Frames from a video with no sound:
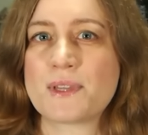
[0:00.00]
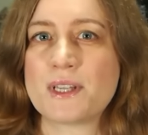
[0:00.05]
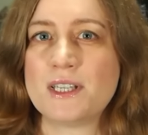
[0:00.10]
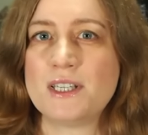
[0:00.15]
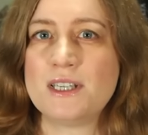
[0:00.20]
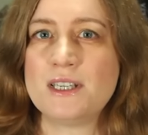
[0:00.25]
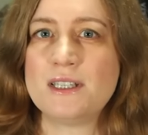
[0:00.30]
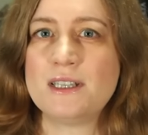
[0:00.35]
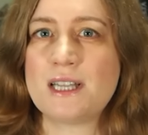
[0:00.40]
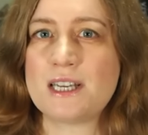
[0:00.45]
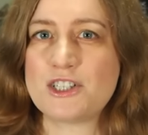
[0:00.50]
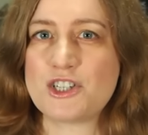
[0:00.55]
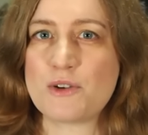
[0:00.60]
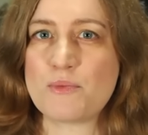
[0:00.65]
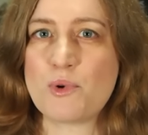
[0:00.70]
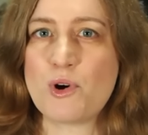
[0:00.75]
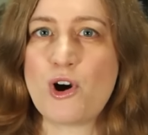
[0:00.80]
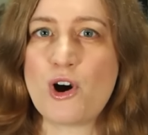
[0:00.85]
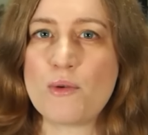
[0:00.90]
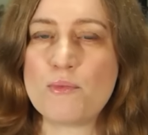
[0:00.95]
i
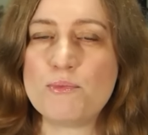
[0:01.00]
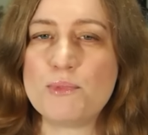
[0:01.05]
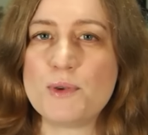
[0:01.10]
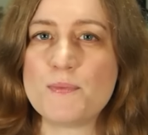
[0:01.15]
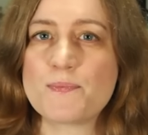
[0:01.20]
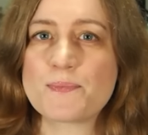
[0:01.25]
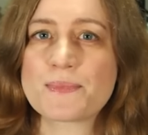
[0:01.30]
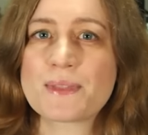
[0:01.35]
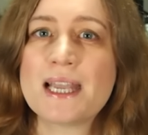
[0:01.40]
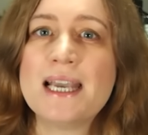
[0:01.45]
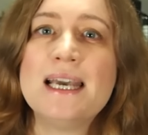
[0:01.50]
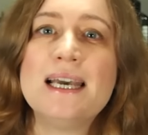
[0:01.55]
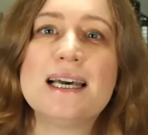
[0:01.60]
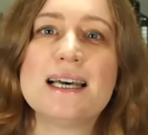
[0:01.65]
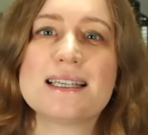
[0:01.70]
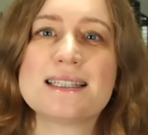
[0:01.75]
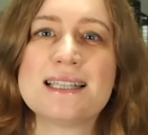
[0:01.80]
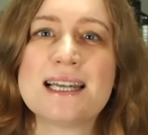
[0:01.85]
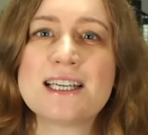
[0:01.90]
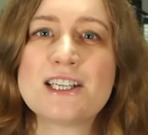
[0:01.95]
naszemu hobby.
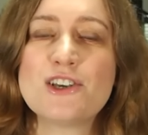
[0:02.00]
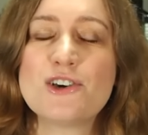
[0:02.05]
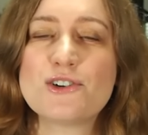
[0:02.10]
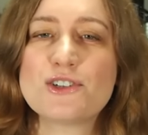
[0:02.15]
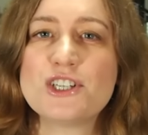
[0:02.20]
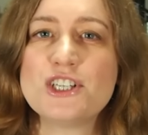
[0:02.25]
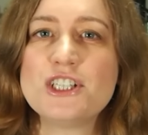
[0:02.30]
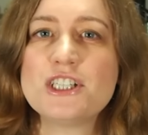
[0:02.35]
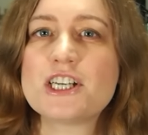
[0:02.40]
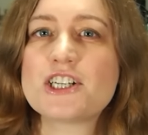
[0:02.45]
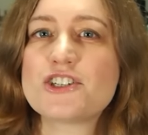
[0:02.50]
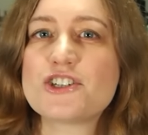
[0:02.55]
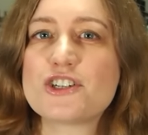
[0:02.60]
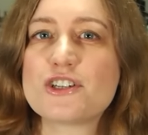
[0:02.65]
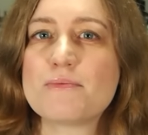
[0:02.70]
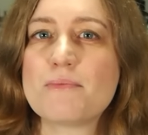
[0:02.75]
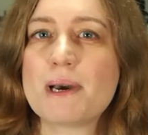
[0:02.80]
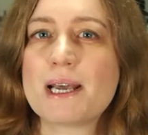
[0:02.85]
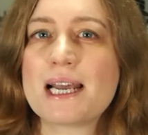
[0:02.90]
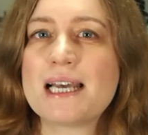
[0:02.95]
Znaki ogniste,
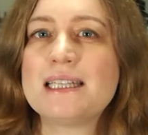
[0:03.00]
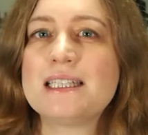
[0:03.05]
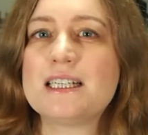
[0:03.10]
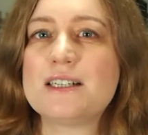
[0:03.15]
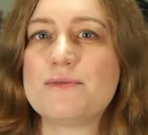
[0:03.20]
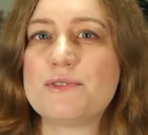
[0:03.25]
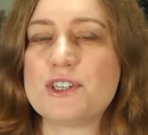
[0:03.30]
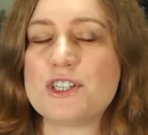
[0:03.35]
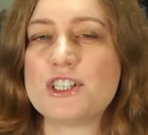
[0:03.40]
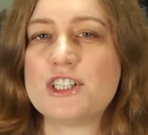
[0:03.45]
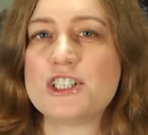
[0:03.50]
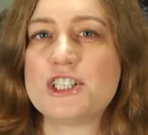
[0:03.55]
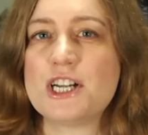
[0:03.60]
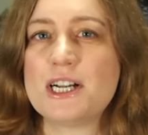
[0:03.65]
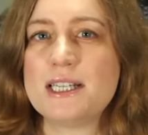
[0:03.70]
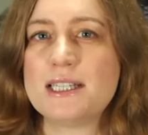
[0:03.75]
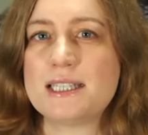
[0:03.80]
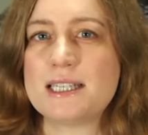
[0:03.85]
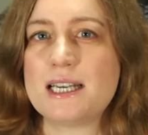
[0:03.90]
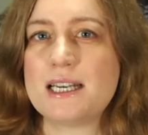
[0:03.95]
czyli barany, lwy i
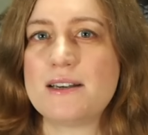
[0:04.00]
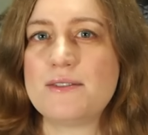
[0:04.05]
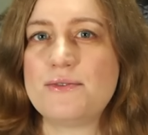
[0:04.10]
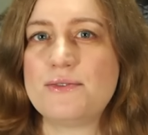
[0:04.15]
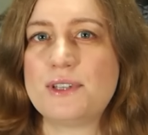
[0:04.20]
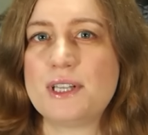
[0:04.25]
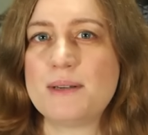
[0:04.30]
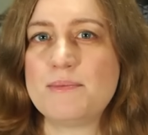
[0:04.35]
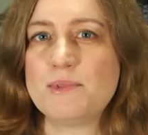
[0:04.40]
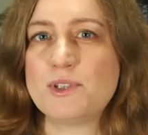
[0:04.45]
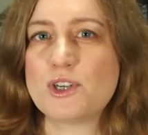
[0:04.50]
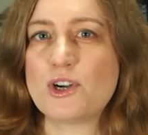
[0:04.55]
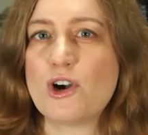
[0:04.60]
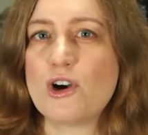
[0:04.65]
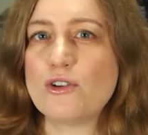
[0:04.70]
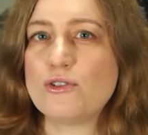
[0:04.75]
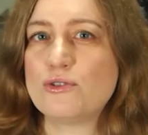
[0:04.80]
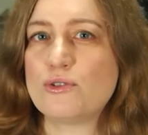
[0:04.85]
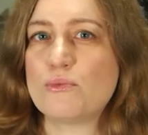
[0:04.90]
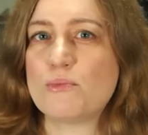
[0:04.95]
strzelce w tym
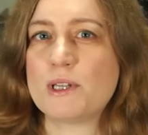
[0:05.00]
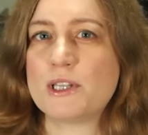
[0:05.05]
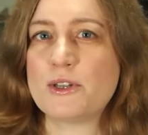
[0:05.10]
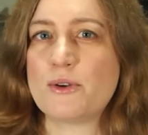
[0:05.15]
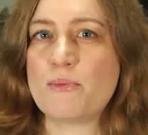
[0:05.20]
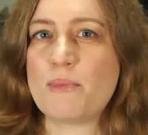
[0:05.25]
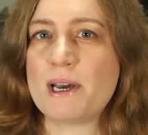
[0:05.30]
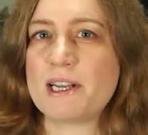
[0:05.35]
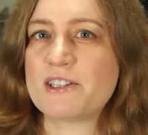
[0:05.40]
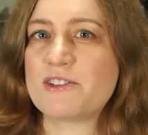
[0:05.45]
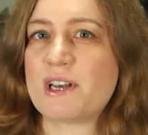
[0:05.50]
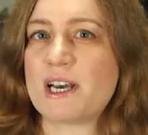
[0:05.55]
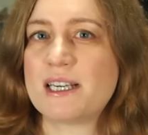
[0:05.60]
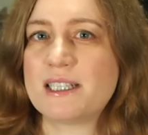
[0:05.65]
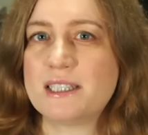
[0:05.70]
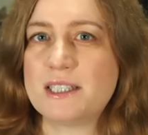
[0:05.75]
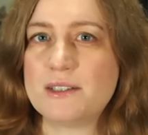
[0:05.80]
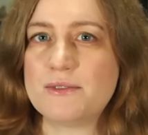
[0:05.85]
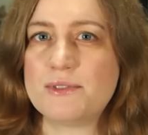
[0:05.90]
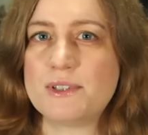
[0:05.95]
tygodniu będą bardzo
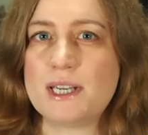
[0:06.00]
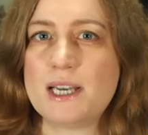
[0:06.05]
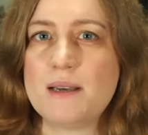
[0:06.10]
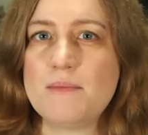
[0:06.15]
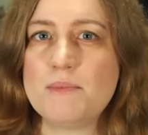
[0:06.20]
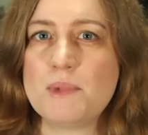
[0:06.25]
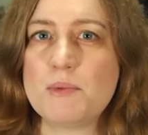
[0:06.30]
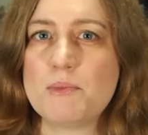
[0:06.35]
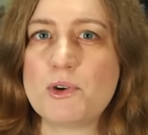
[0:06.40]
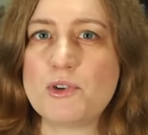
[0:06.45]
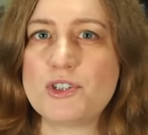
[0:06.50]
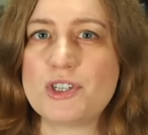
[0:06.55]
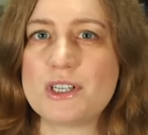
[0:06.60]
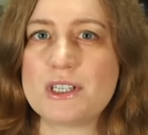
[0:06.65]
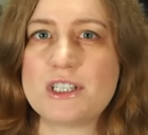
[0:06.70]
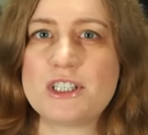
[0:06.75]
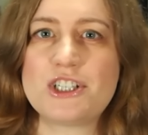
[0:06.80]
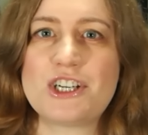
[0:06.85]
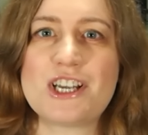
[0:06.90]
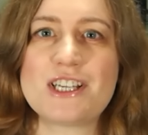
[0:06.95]
aktywne, mimo że
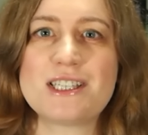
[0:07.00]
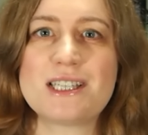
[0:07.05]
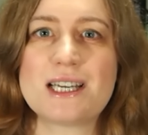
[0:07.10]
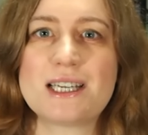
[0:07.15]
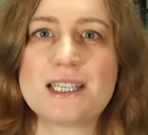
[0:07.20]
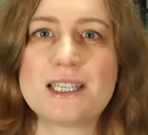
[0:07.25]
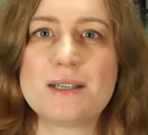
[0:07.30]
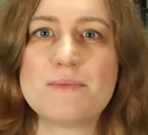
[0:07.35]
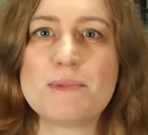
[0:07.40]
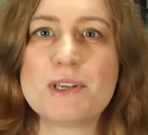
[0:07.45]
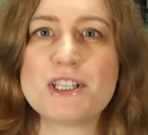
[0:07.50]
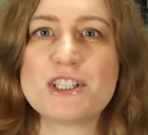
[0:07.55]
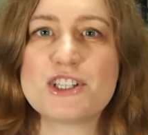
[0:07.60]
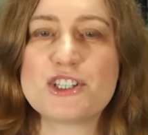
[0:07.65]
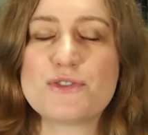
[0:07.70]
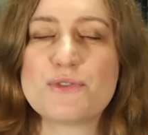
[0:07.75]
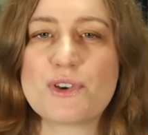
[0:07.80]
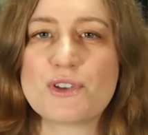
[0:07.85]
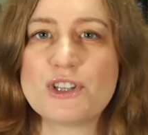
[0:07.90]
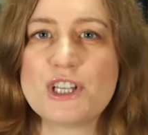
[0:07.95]
jest czas taki
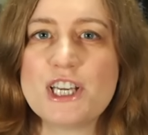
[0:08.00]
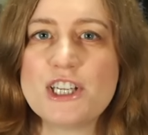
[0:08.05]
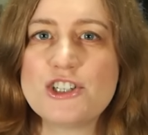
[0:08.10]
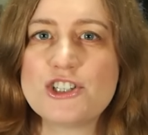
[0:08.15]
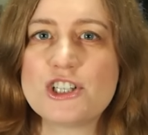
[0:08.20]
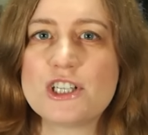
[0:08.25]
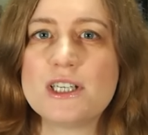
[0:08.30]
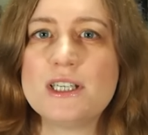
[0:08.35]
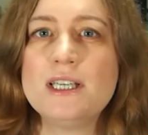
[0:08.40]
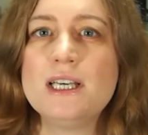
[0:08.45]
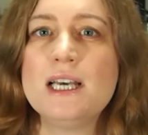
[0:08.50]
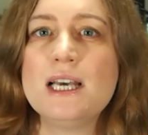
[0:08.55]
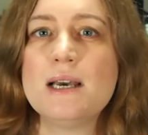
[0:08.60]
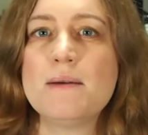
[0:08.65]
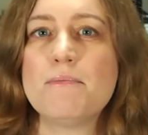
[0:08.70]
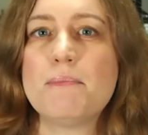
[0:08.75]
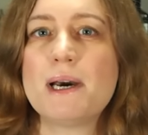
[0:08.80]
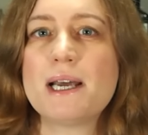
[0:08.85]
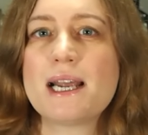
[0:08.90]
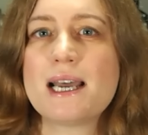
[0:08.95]
międzyświąteczny.
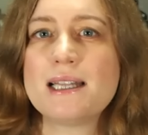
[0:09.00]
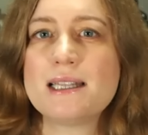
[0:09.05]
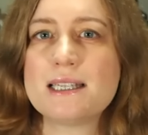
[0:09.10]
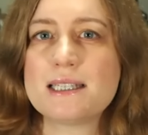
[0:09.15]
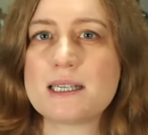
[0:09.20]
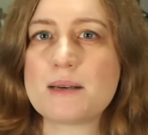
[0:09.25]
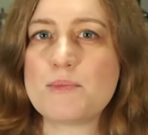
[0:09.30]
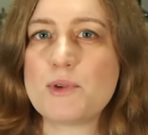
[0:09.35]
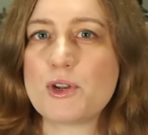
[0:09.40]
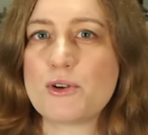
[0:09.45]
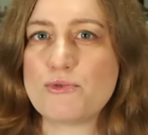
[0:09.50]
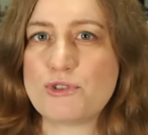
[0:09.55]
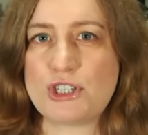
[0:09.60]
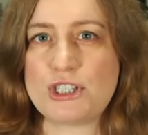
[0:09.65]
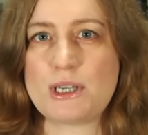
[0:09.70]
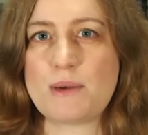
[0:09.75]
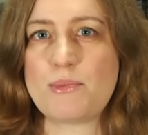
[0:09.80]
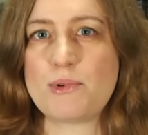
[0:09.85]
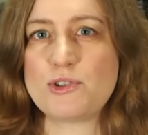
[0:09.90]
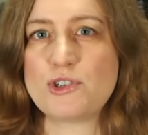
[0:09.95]
Barany zabiorą
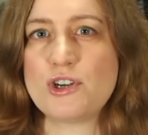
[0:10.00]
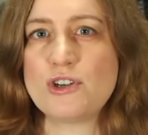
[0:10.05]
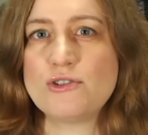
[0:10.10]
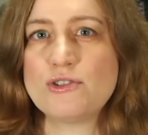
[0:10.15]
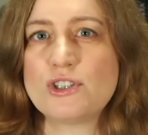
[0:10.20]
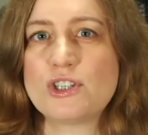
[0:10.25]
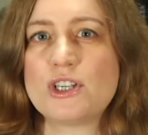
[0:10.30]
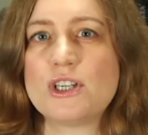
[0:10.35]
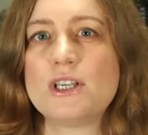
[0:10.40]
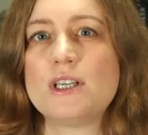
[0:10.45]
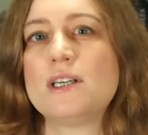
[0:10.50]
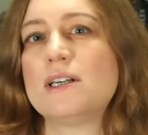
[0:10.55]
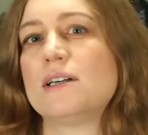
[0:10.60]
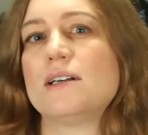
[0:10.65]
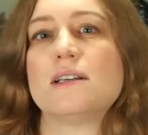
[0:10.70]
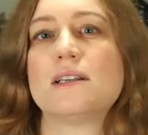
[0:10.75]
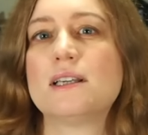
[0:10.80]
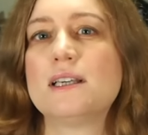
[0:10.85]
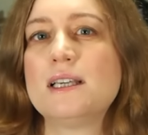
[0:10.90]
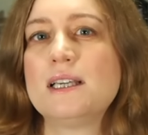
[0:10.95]
się za porządki
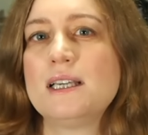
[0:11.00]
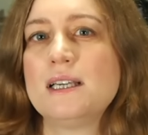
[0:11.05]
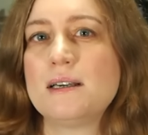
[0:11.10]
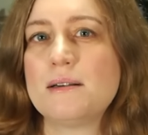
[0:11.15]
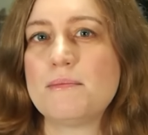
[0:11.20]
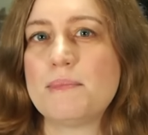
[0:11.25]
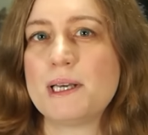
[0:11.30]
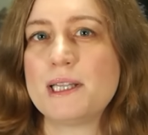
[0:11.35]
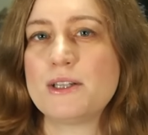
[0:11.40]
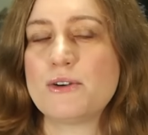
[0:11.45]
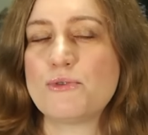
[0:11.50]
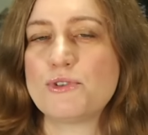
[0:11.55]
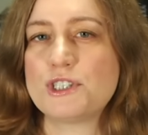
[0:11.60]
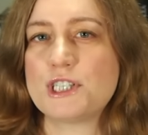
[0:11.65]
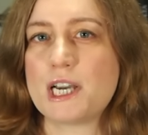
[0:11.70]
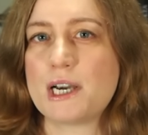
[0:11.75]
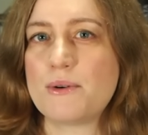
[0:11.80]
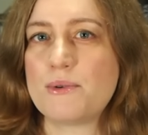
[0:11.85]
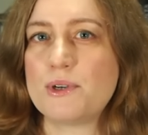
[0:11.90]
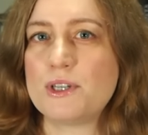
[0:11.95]
i będą
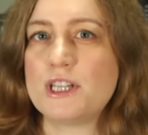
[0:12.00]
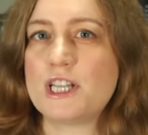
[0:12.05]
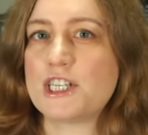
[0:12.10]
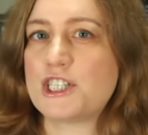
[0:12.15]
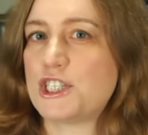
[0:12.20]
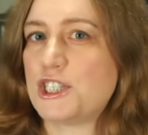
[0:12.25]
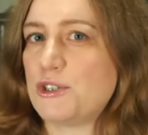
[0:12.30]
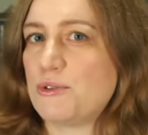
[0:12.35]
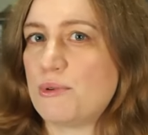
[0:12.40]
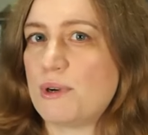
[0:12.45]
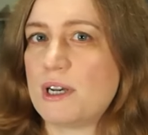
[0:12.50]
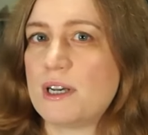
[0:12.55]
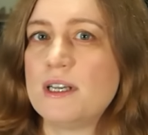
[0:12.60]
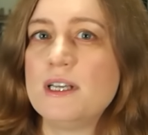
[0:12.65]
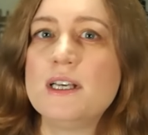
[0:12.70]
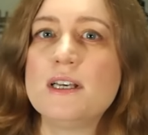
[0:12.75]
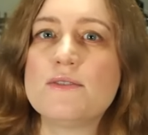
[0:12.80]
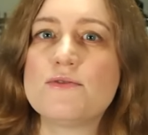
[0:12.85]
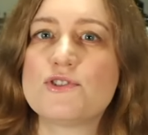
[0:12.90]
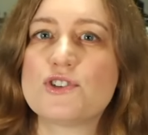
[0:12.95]
chciały na siłę
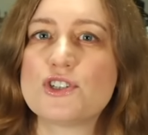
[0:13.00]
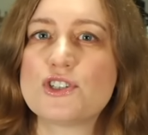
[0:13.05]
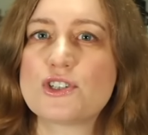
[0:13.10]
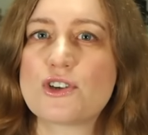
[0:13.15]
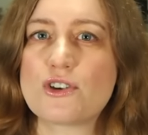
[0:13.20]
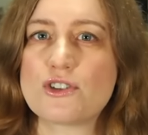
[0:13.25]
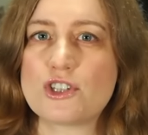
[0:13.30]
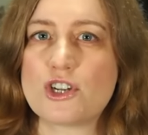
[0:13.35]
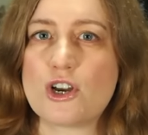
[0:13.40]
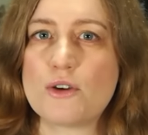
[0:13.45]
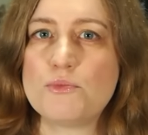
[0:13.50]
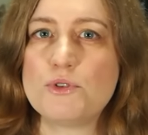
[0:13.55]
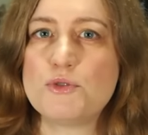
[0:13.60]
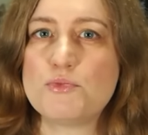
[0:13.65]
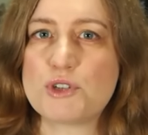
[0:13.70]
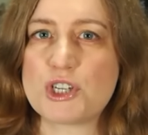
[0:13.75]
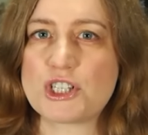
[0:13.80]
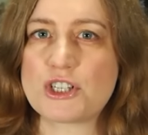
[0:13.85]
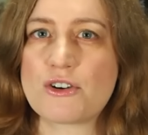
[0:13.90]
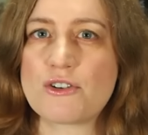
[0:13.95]
wszystko
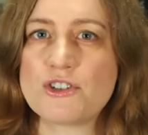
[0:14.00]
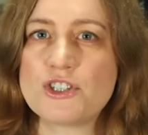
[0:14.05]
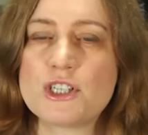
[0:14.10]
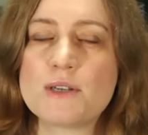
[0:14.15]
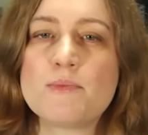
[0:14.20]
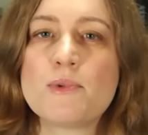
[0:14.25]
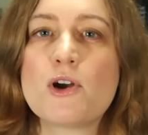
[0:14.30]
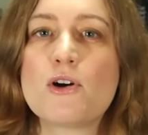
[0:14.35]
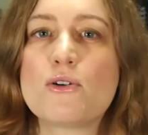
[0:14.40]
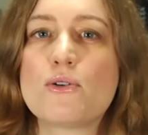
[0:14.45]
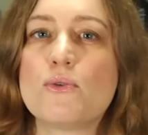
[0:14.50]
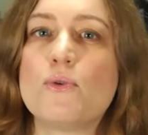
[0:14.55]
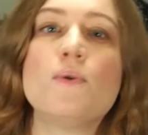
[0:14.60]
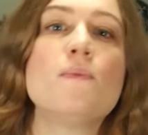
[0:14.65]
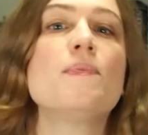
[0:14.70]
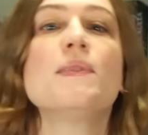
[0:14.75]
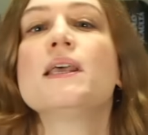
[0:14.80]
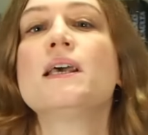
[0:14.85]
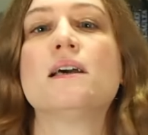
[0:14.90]
zrobić przez końcem roku.